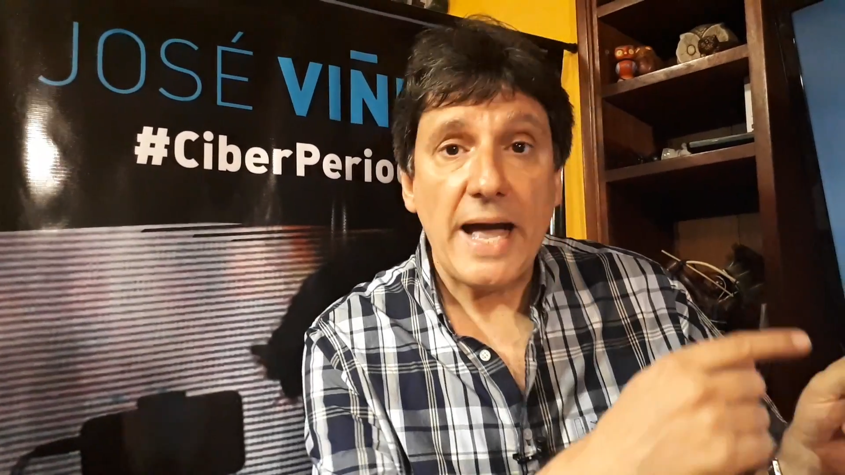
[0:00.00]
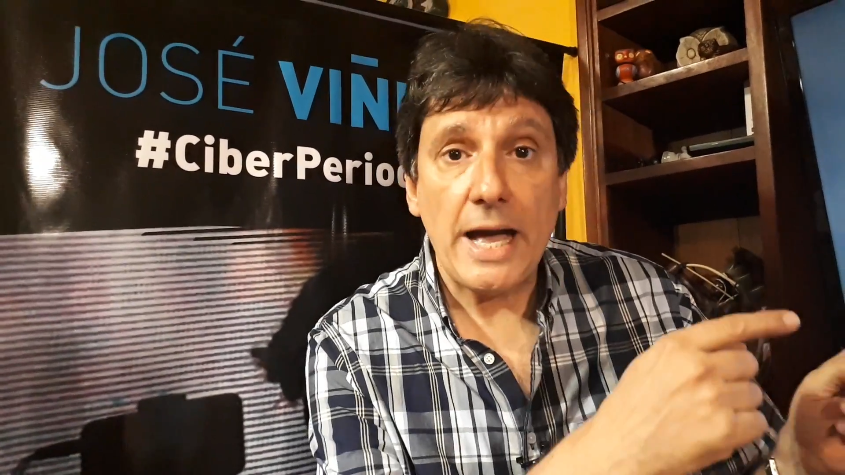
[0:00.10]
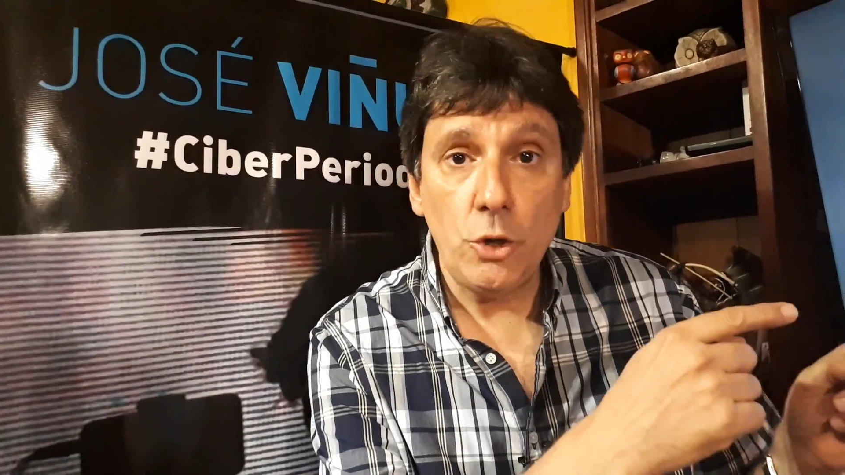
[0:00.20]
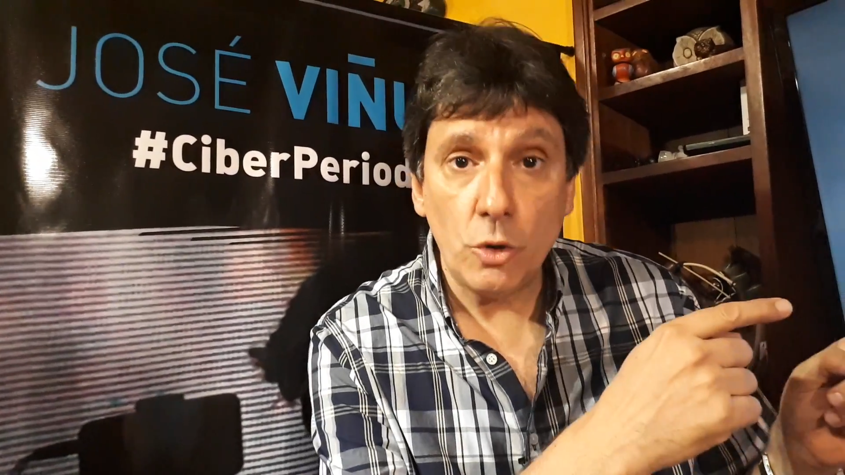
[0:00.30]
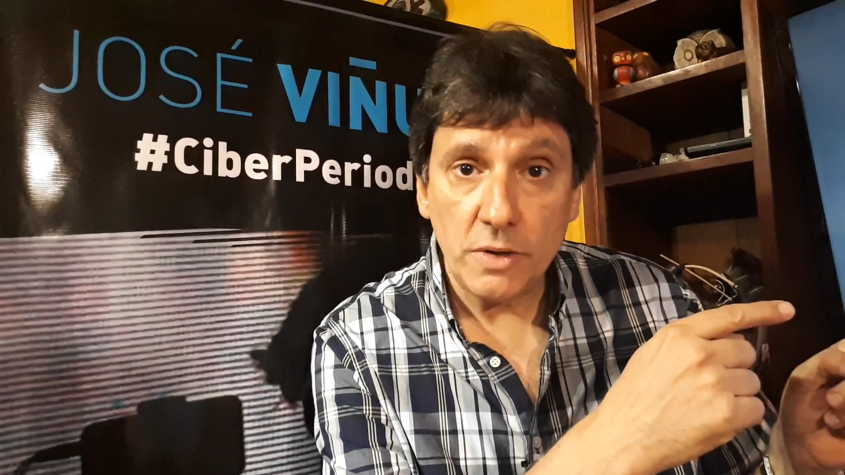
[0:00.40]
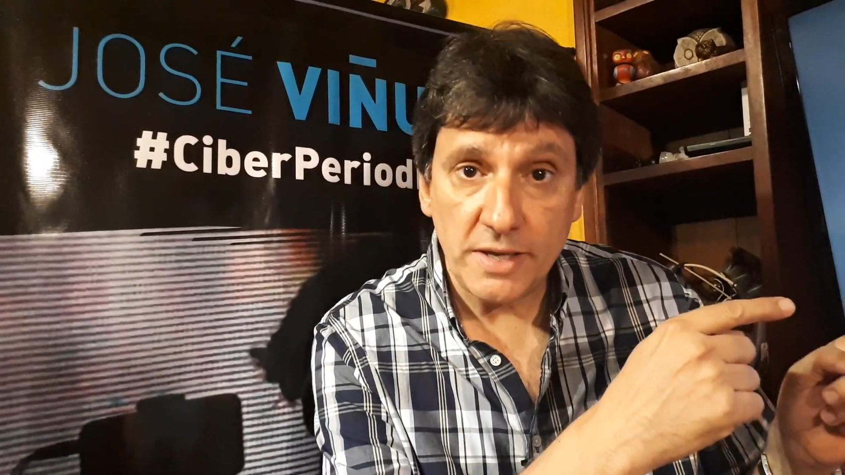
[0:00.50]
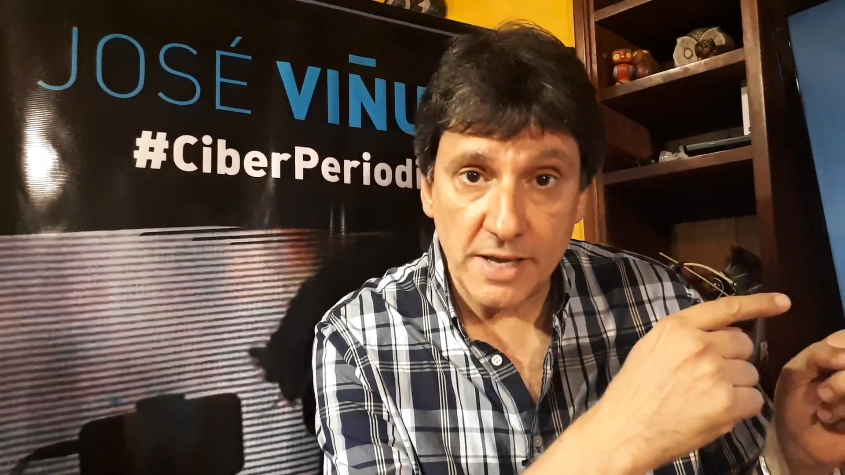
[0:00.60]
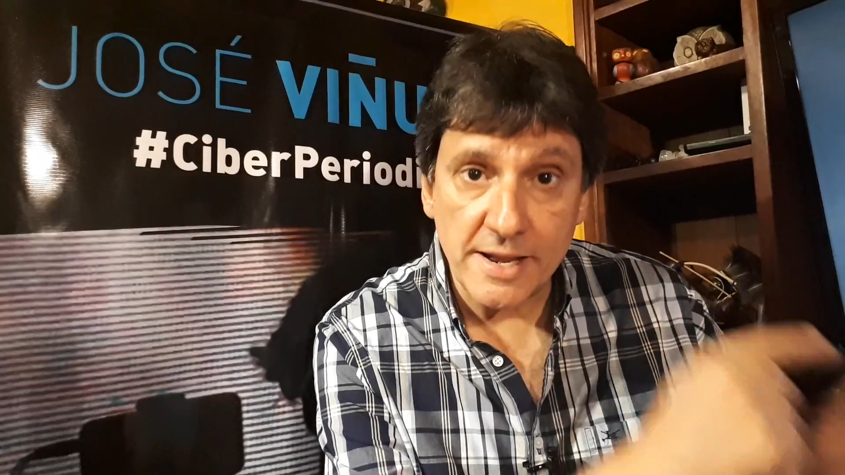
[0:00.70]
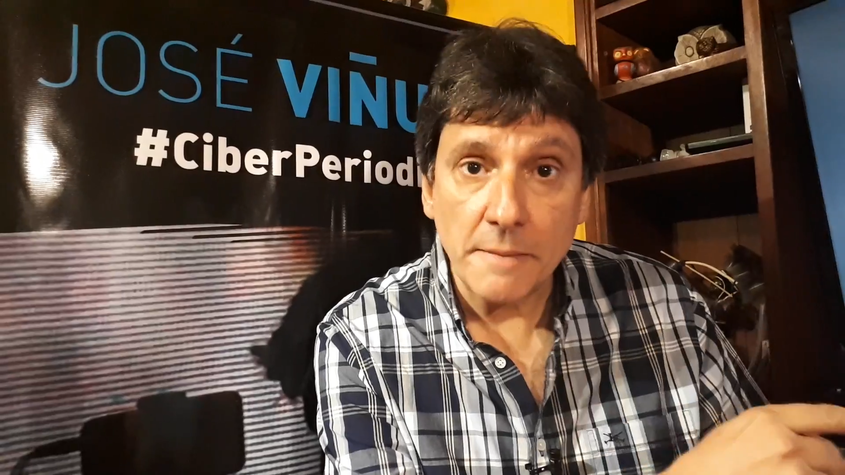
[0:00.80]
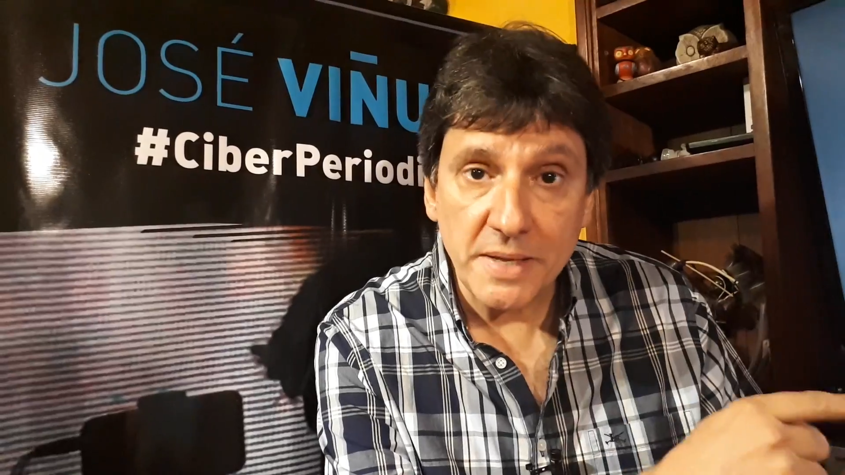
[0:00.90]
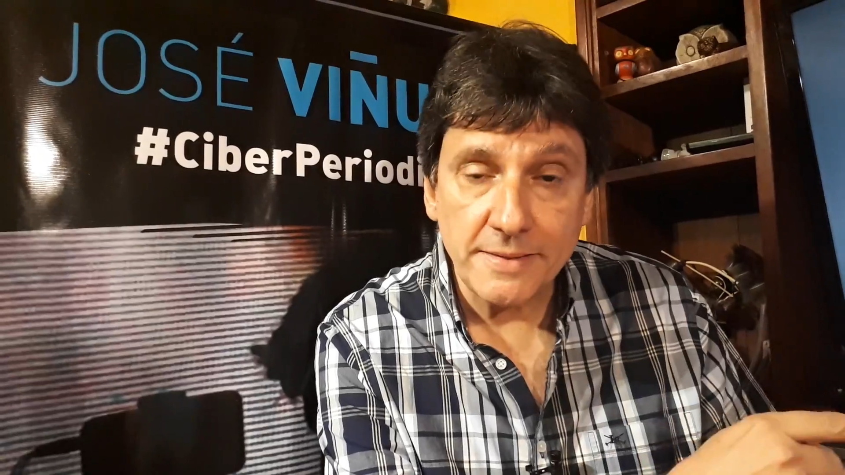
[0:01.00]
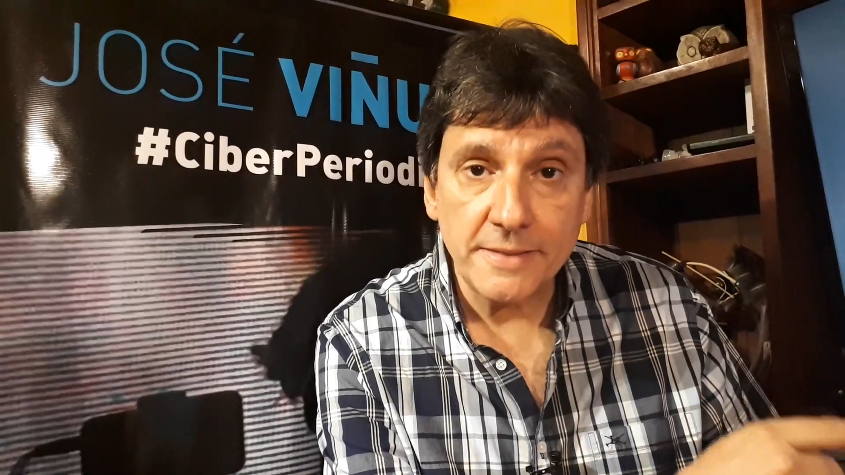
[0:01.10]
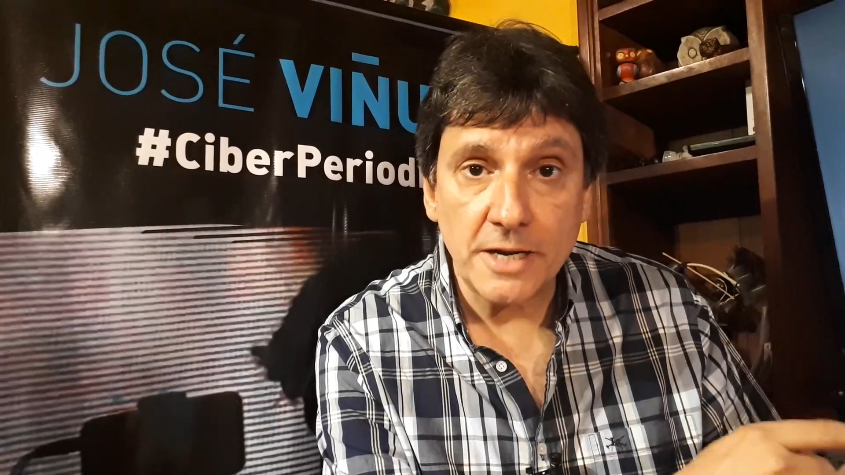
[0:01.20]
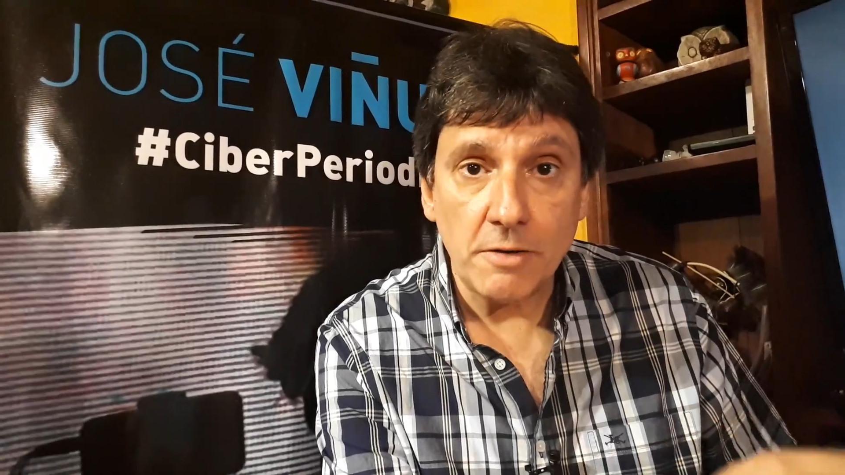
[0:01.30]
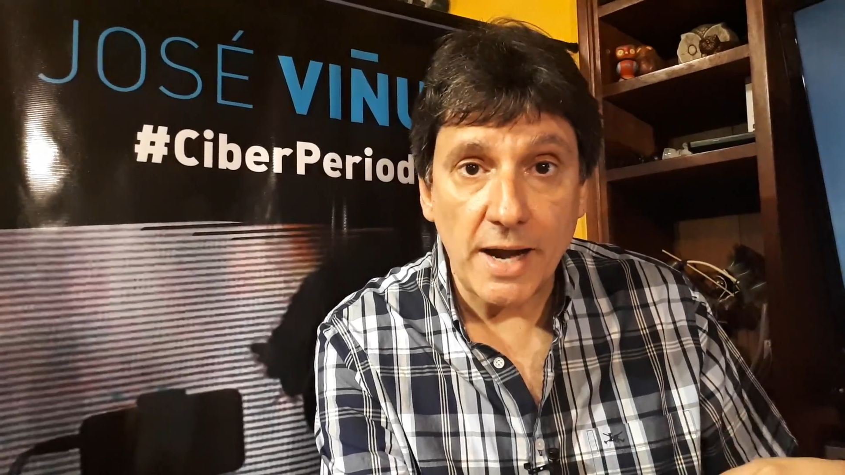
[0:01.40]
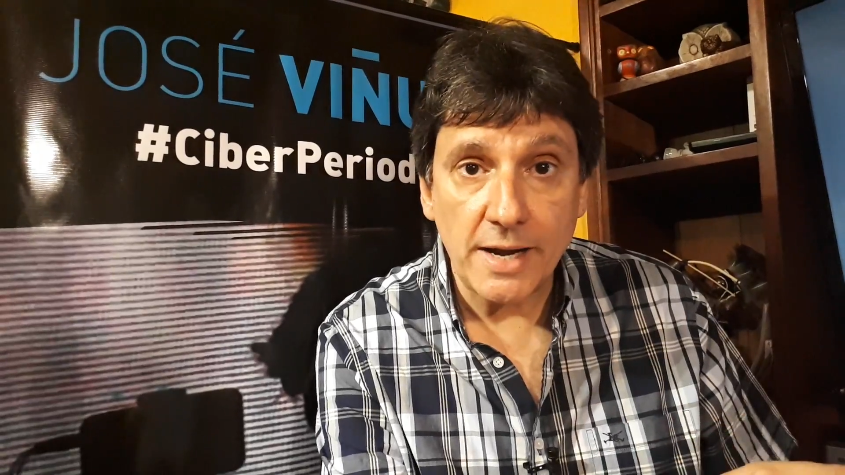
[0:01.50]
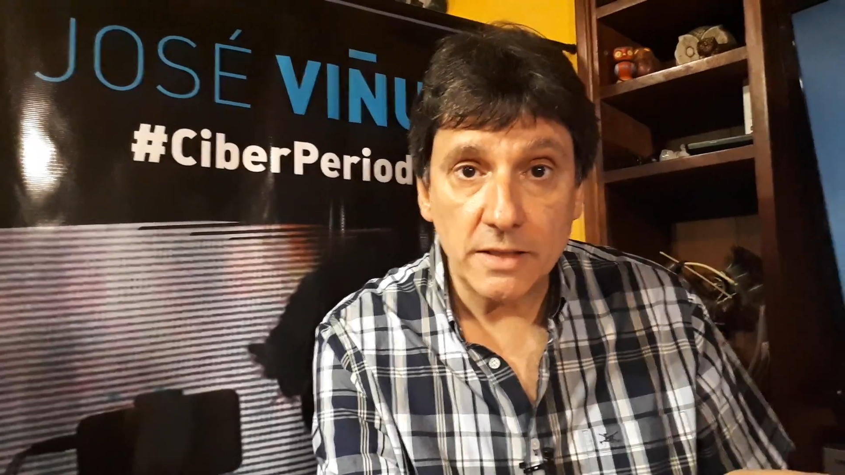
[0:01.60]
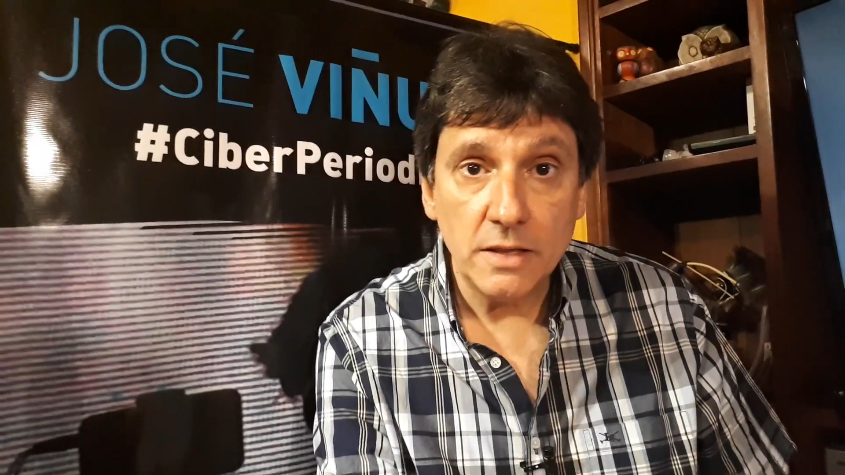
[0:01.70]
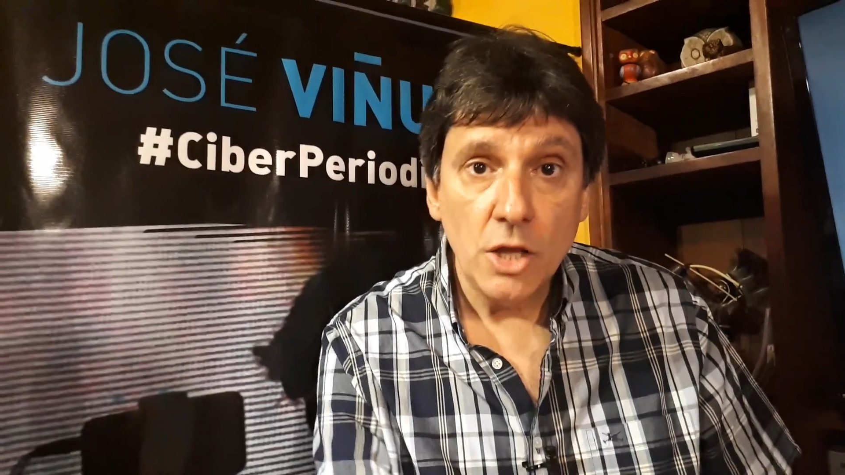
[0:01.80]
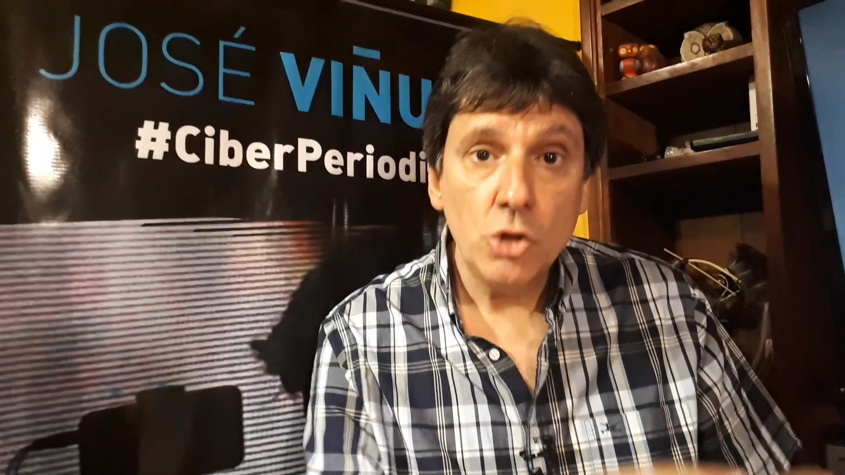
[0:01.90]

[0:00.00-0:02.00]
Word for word: a los que realmente trabajan,